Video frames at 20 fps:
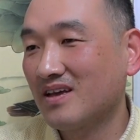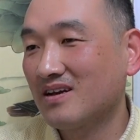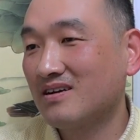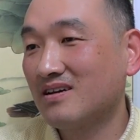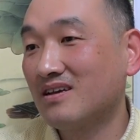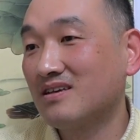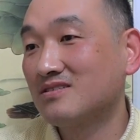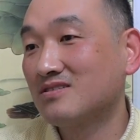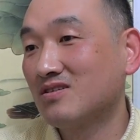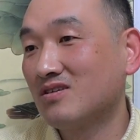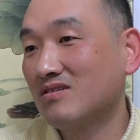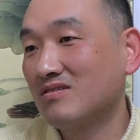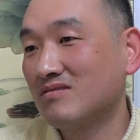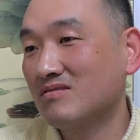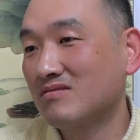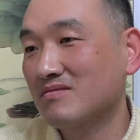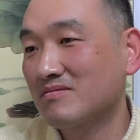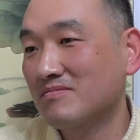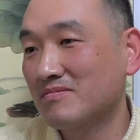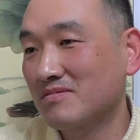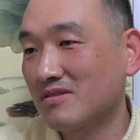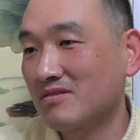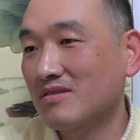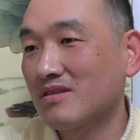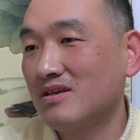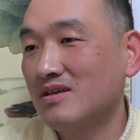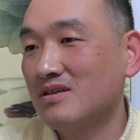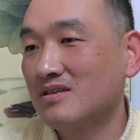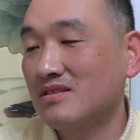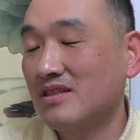그래서
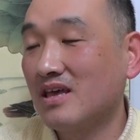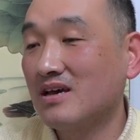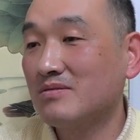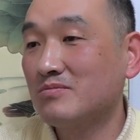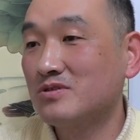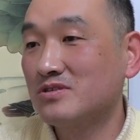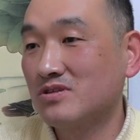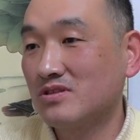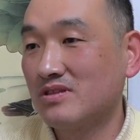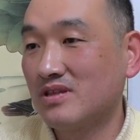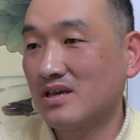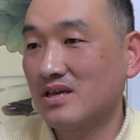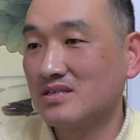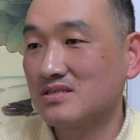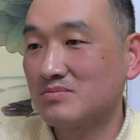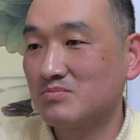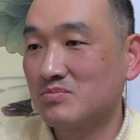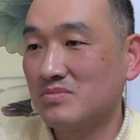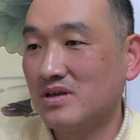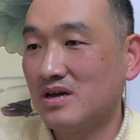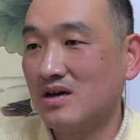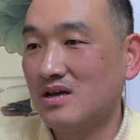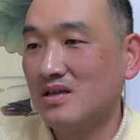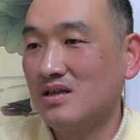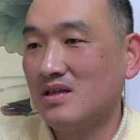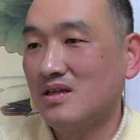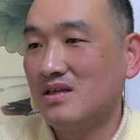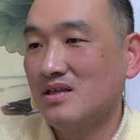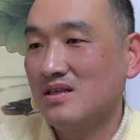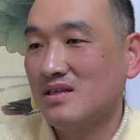대금을 선택했습니다.
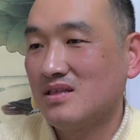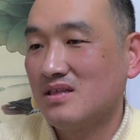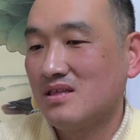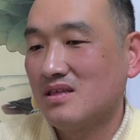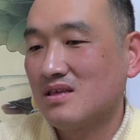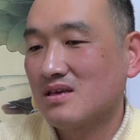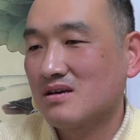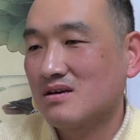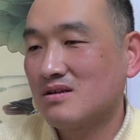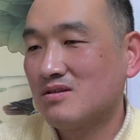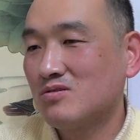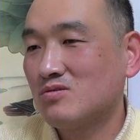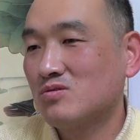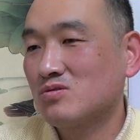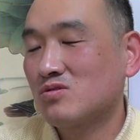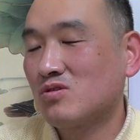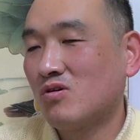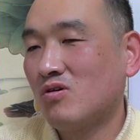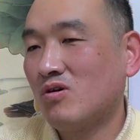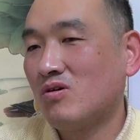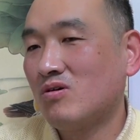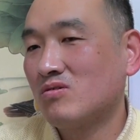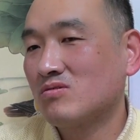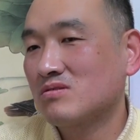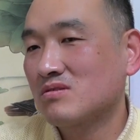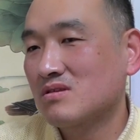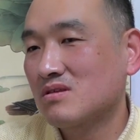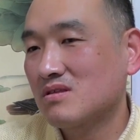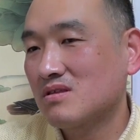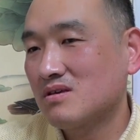그리고 더
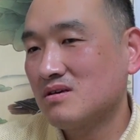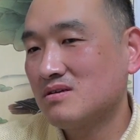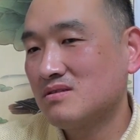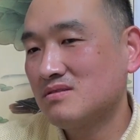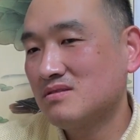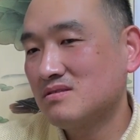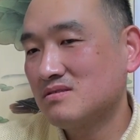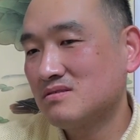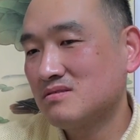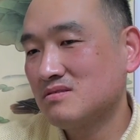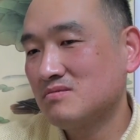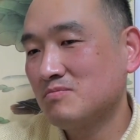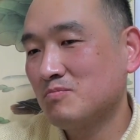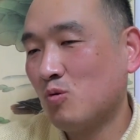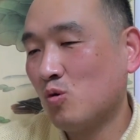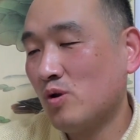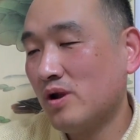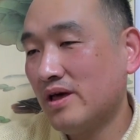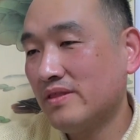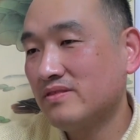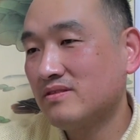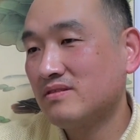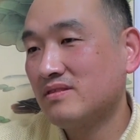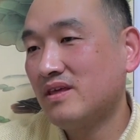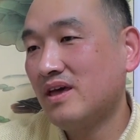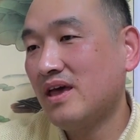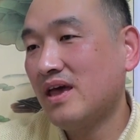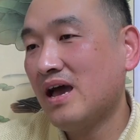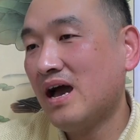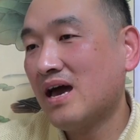큰 뜻은
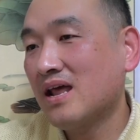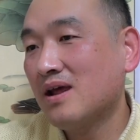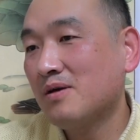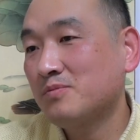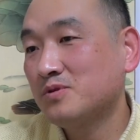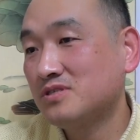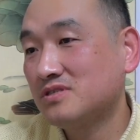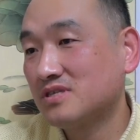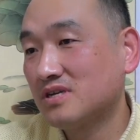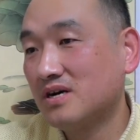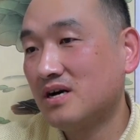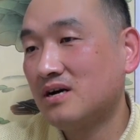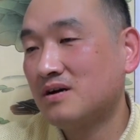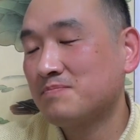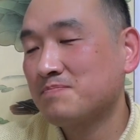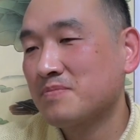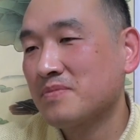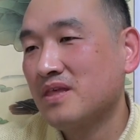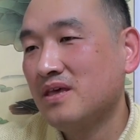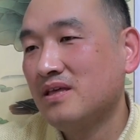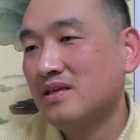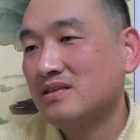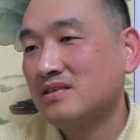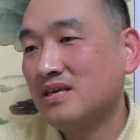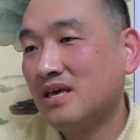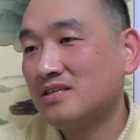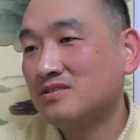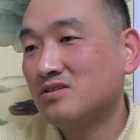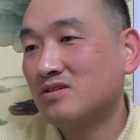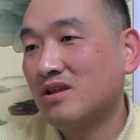몰랐는데 할아버지가 네.
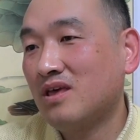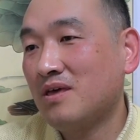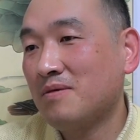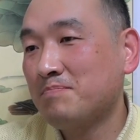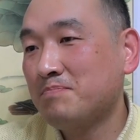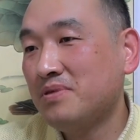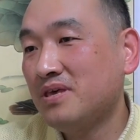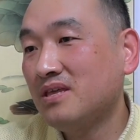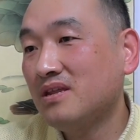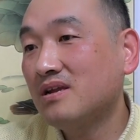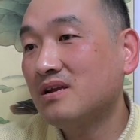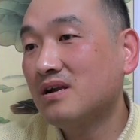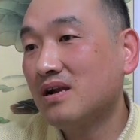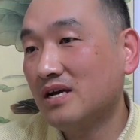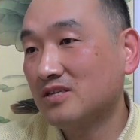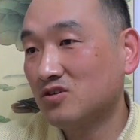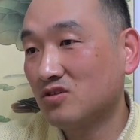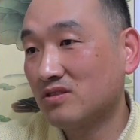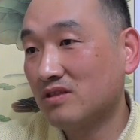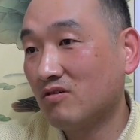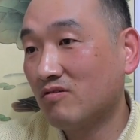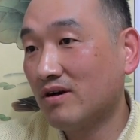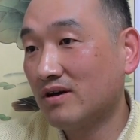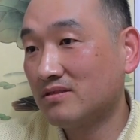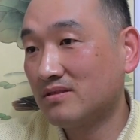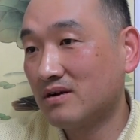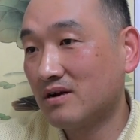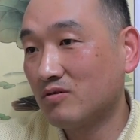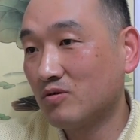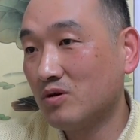예전에 피리를 하셨다고
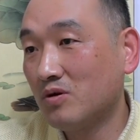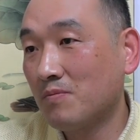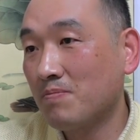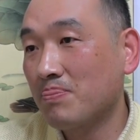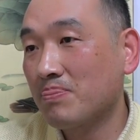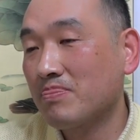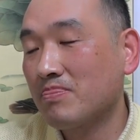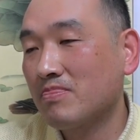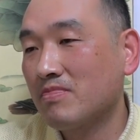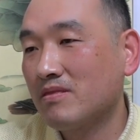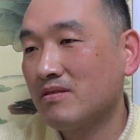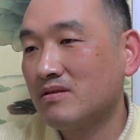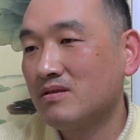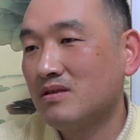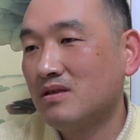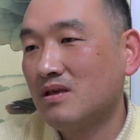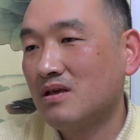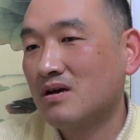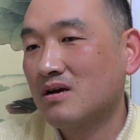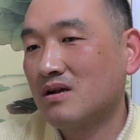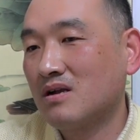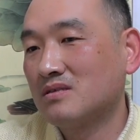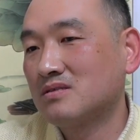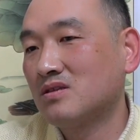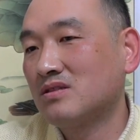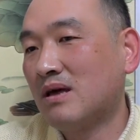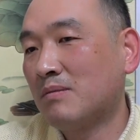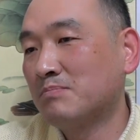하더라고요. 그래서